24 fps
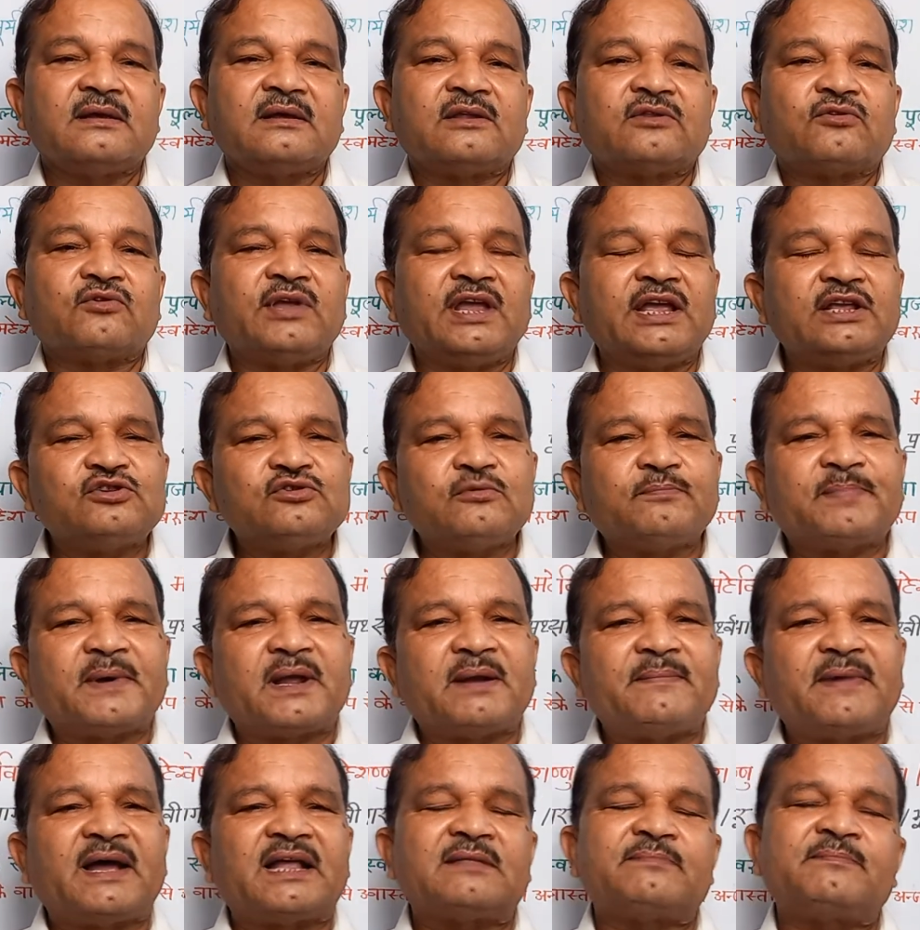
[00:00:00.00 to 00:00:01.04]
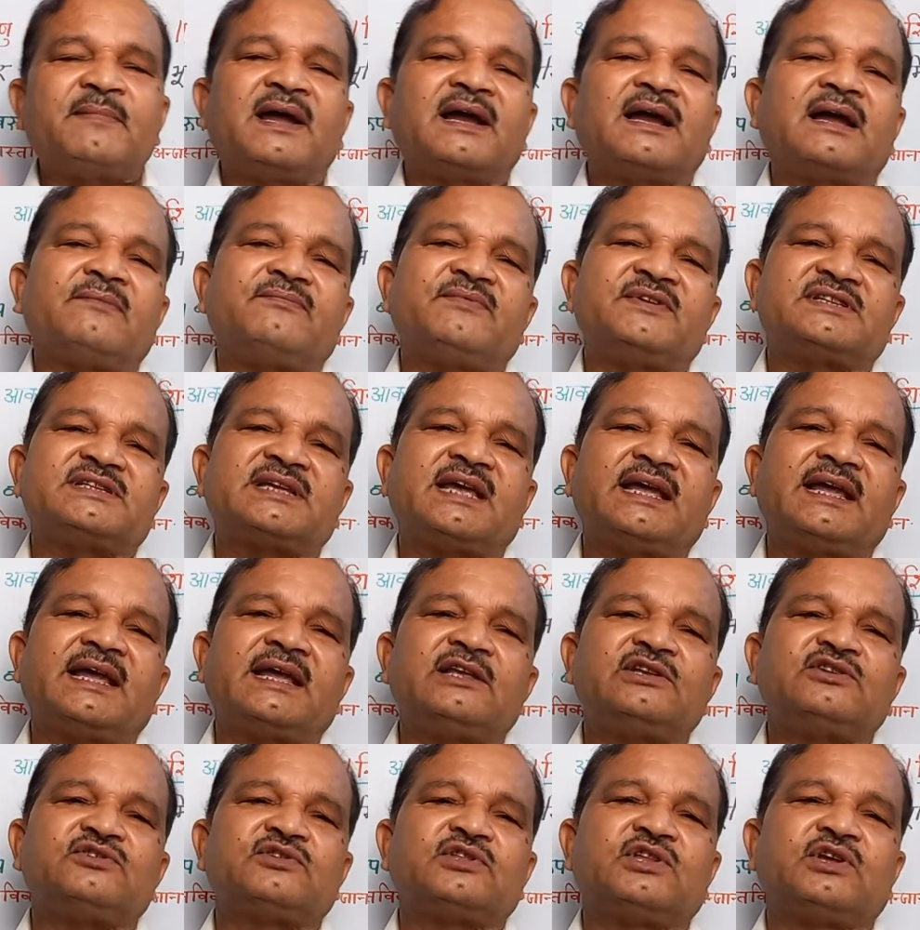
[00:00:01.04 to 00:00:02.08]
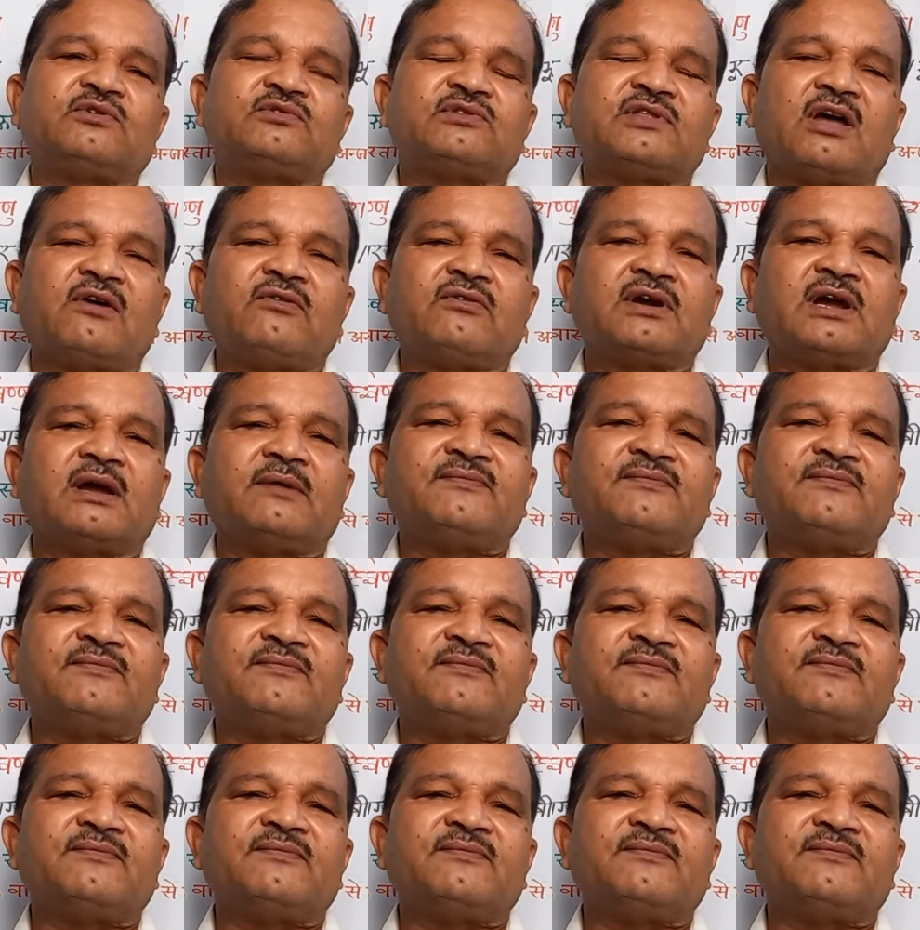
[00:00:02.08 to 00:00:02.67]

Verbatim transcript: तो ये जो परमात्मा का विषय है जो देवताओं का